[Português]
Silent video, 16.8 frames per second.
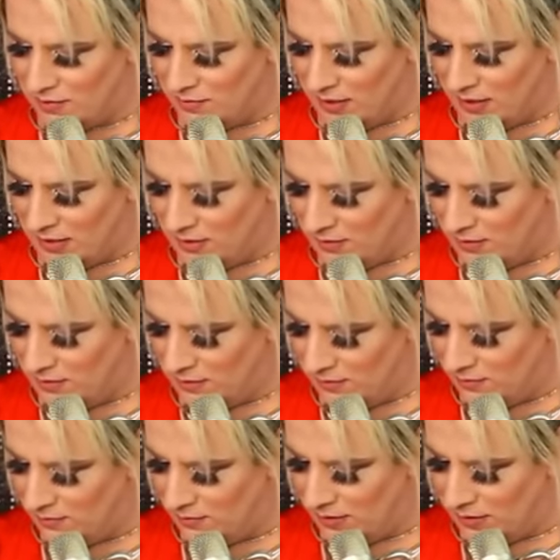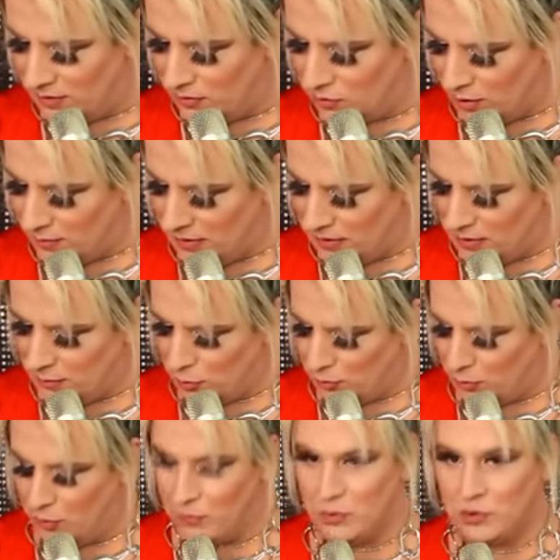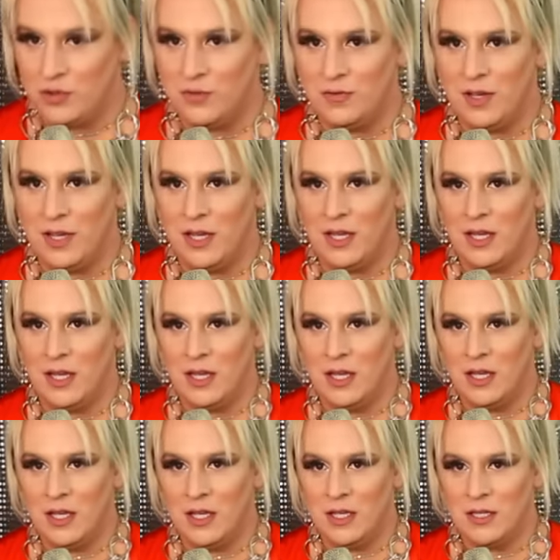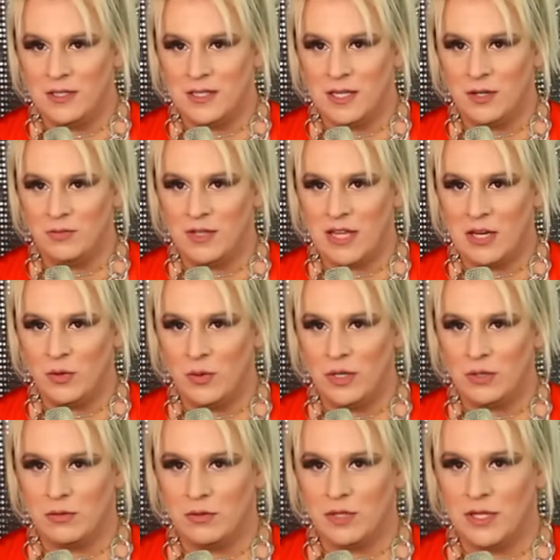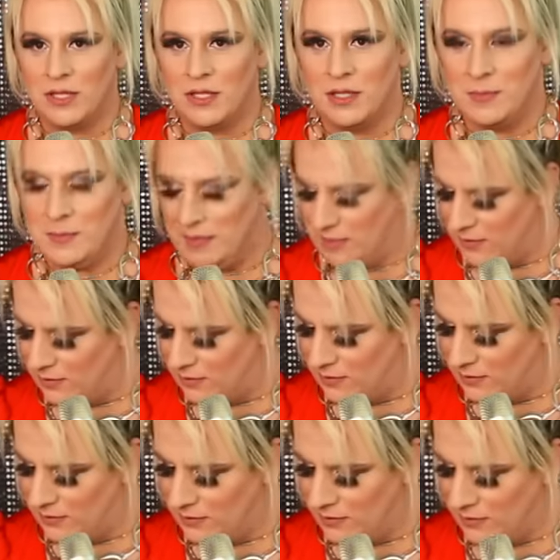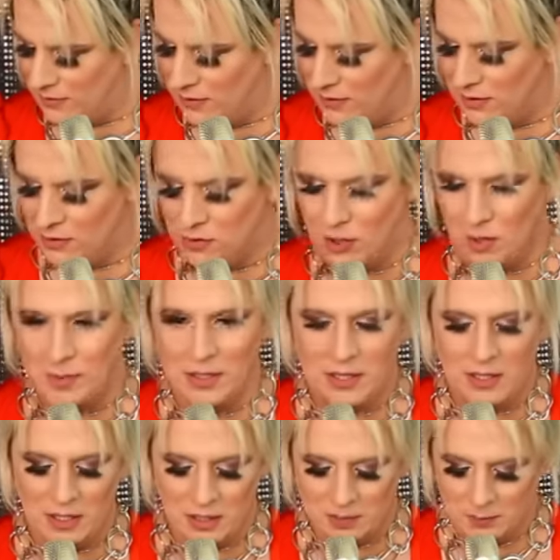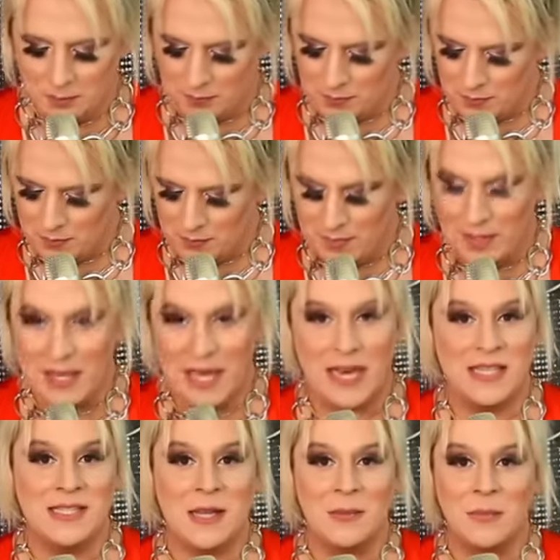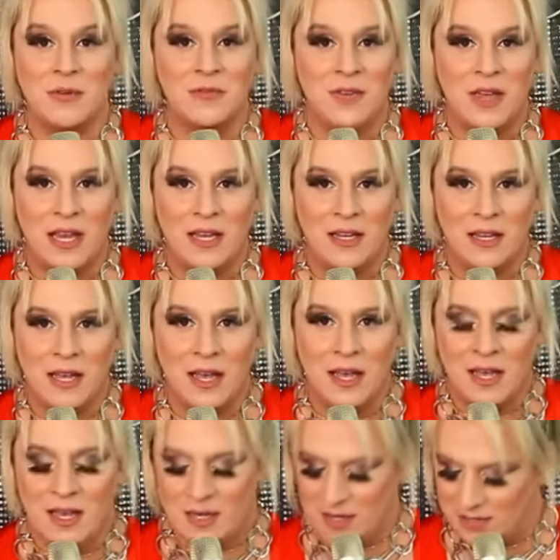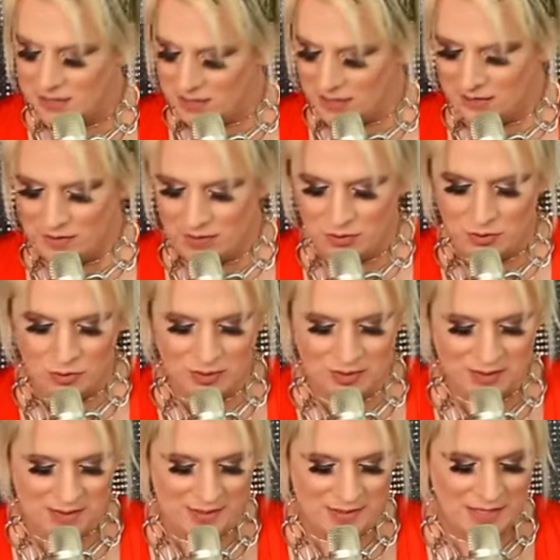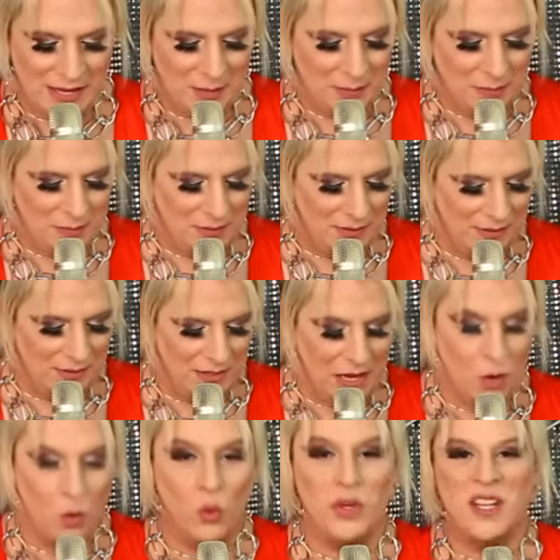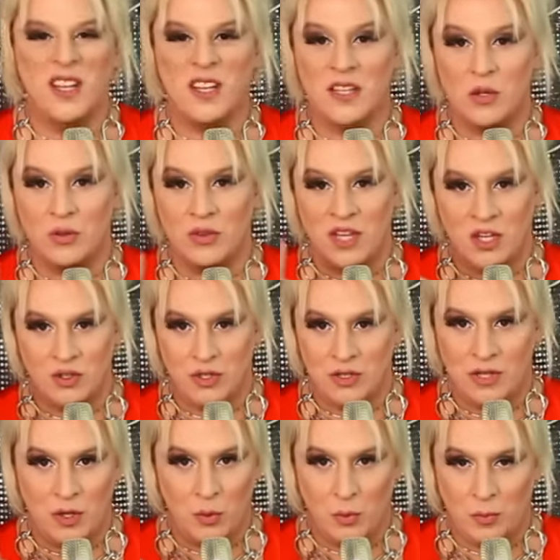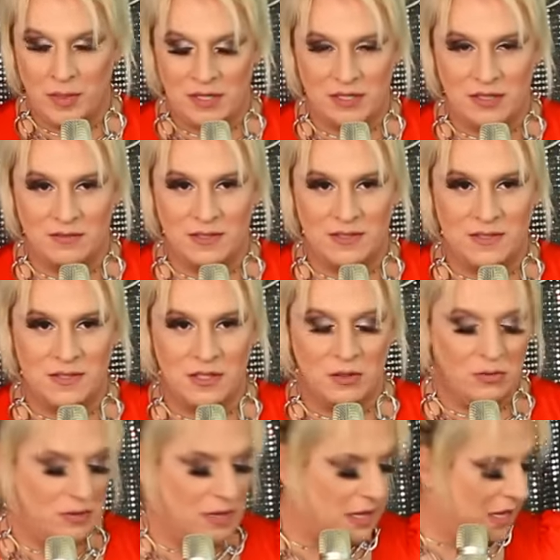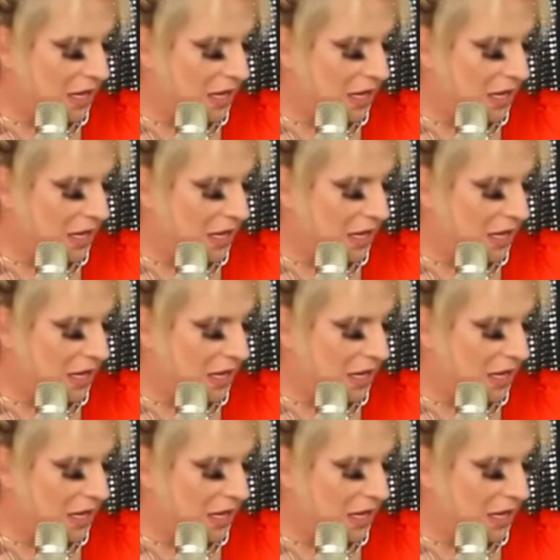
Vem, vem, sobe aqui pro povo te ver. Você não tá no ângulo da câmera. Sobe aqui. Ela sempre vem nas gravações, sempre. É a única que eu deixo interromper a gravação.